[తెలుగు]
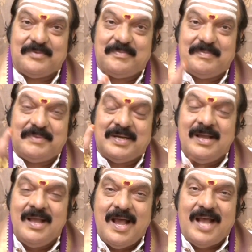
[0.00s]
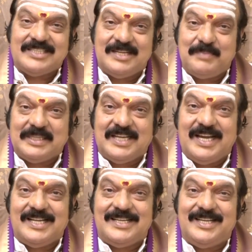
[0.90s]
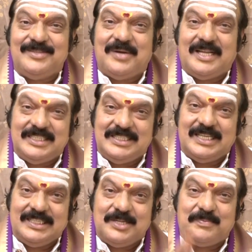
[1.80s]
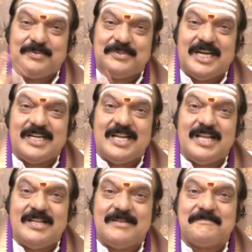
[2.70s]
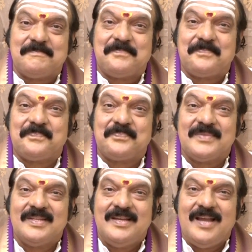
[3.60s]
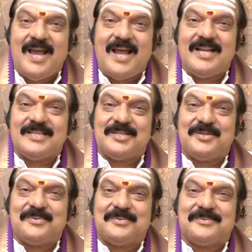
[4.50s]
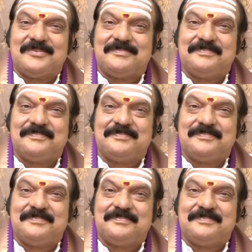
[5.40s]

నాకు అసలు బతకాలని లేదు అది ఇది అని చెప్పుకుంటే ఎట్లా అలా చేయకూడదు